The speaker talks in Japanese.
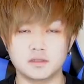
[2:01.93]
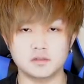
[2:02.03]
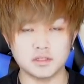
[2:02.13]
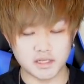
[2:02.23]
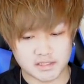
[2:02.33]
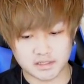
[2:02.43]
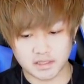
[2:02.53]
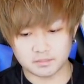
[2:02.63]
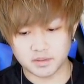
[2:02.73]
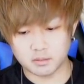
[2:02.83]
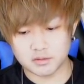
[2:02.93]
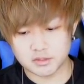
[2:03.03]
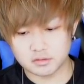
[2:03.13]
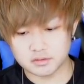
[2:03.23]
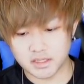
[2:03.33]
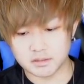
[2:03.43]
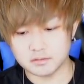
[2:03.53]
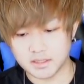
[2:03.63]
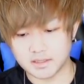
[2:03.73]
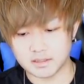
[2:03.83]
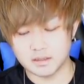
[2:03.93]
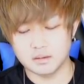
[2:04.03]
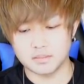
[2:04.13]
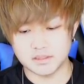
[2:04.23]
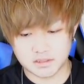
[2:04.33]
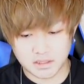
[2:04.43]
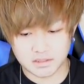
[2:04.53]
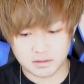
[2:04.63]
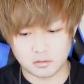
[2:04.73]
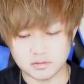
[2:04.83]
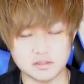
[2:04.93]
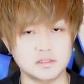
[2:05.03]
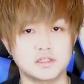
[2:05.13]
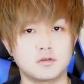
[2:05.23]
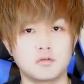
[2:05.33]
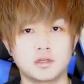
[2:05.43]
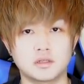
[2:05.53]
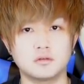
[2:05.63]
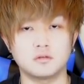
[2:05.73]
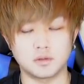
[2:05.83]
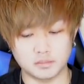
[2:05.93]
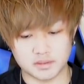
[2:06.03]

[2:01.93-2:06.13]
それだけじゃね、やっぱり面白くないので、まあ、しっかりね、考察していこうかなと思いま